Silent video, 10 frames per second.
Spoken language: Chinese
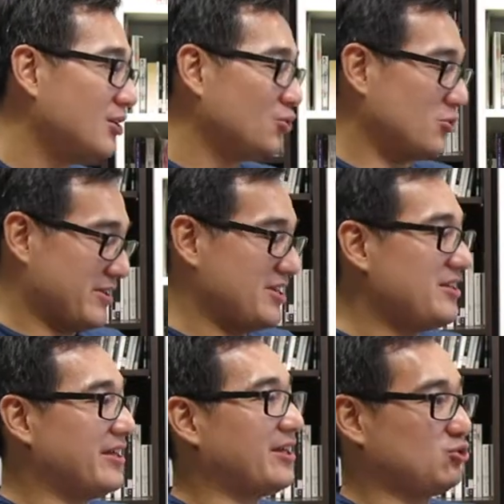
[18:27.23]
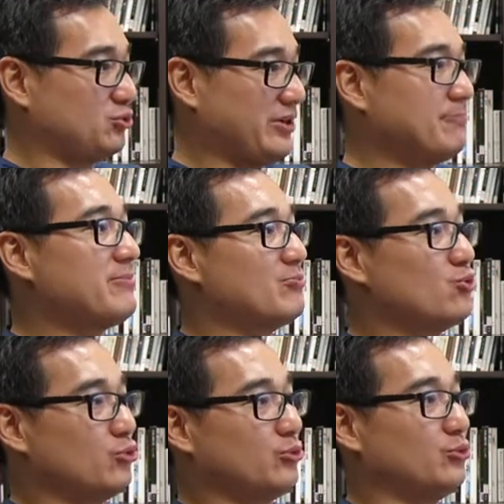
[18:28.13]
嗯、我们一年要出两本
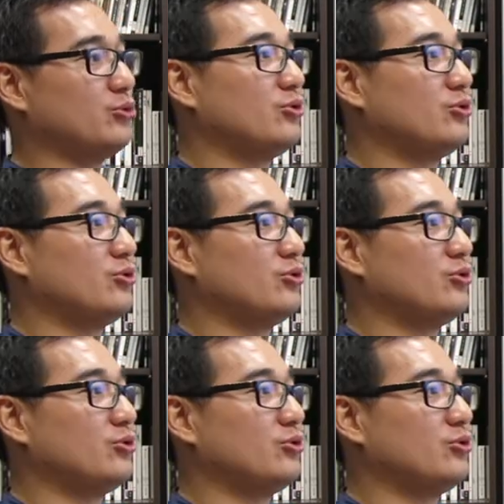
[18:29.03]
目录，